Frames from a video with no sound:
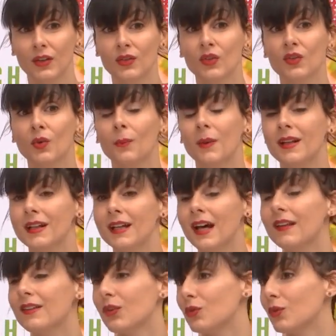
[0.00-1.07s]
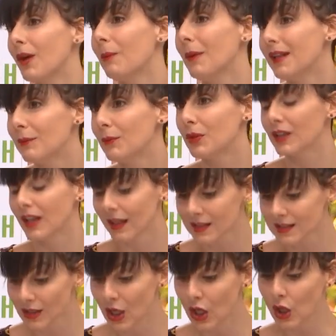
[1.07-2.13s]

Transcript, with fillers: ce ne sont pas les graisses, en tout cas pas les bonnes graisses,